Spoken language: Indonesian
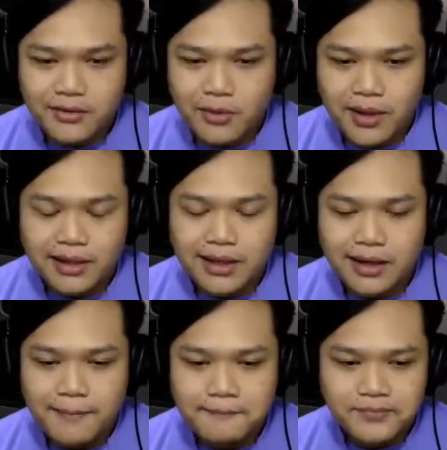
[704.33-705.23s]

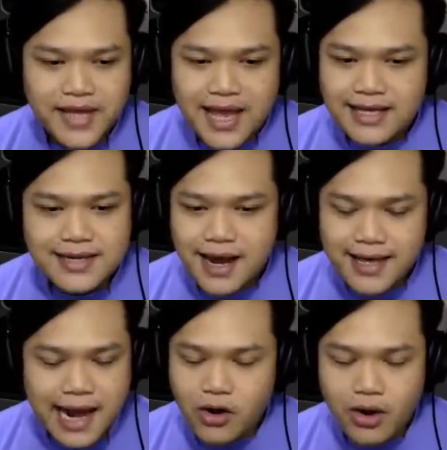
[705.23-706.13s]
komentar
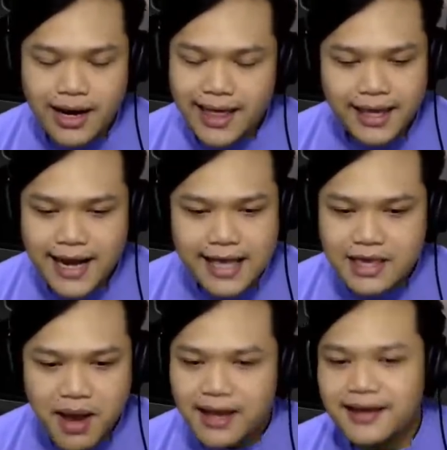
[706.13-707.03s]
Kalian olengin aja,
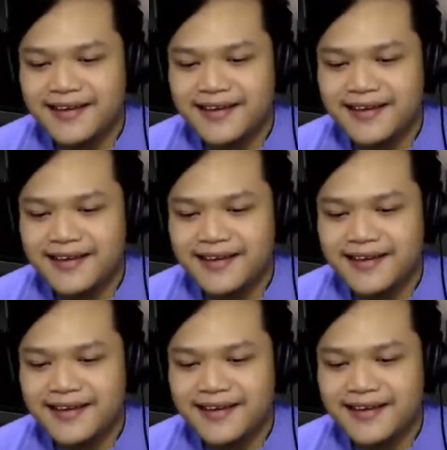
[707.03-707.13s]
Bang.